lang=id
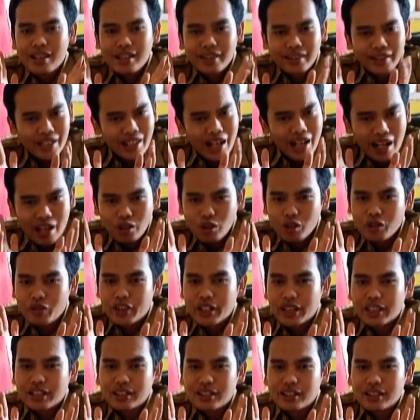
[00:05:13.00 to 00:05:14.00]
tidak ada
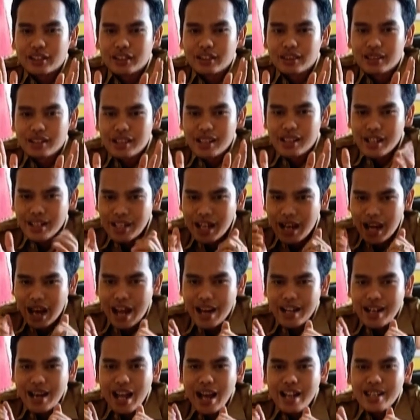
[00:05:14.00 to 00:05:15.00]
konflik yang
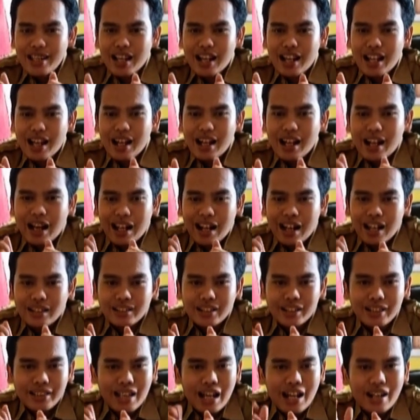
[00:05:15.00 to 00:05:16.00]
ada hanyalah
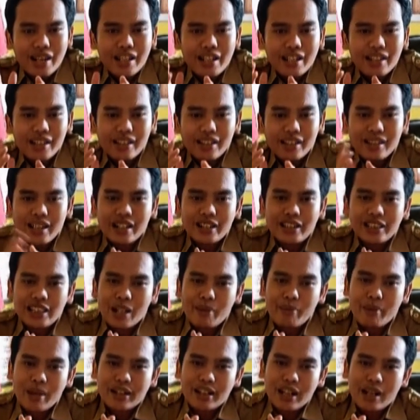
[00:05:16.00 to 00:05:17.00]
karakter Yannick yang
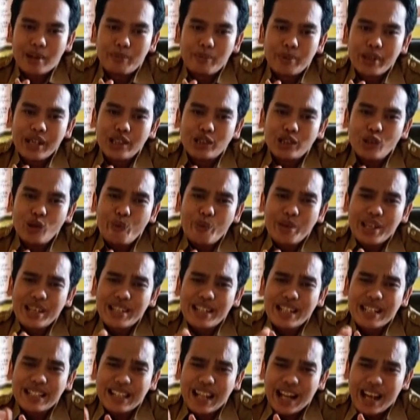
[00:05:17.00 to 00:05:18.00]
digambarkan begitu
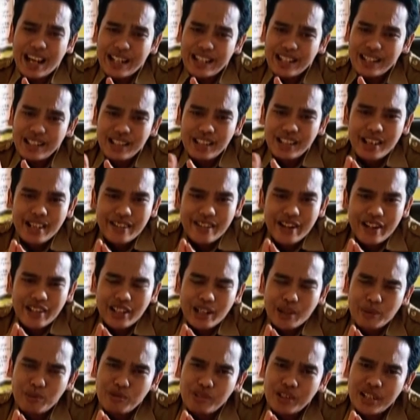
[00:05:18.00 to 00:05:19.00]
menyedihkan dan
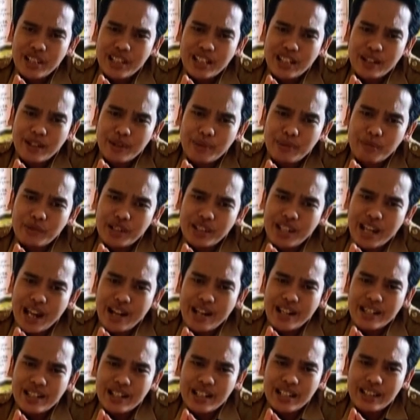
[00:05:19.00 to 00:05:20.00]
kemudi kemudian
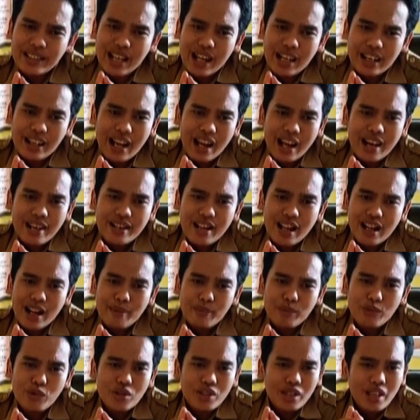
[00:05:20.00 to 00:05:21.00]
diceritakan
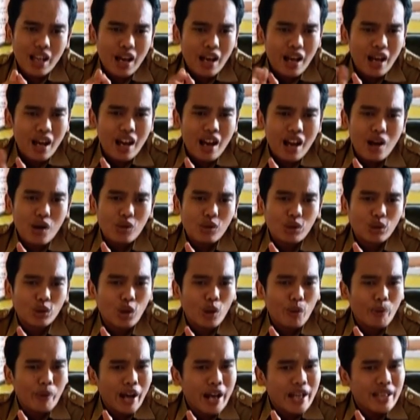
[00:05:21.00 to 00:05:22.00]
dalam usaha
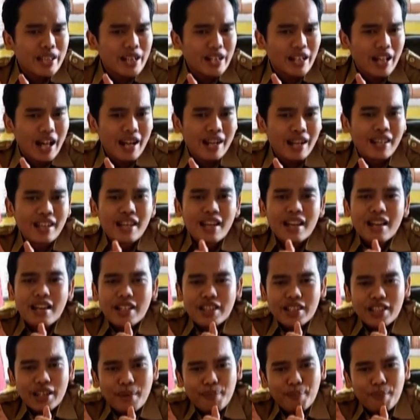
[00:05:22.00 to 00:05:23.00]
untuk menghasilkan
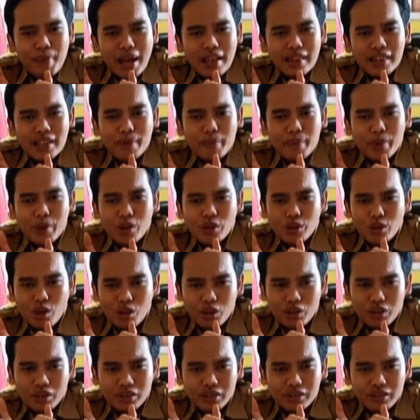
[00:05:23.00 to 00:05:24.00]
simpati
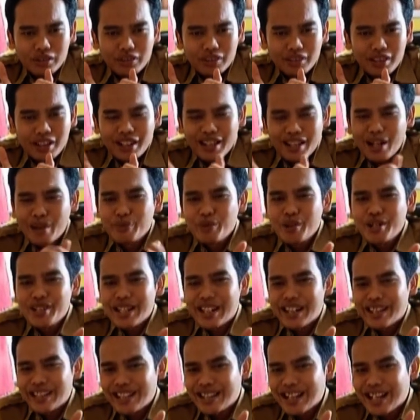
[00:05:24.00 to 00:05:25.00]
penonton. Namun
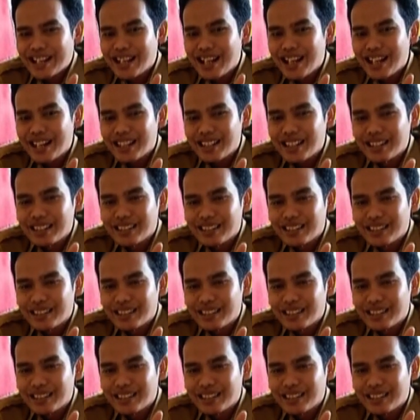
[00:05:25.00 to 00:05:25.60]
sayangnya gagal.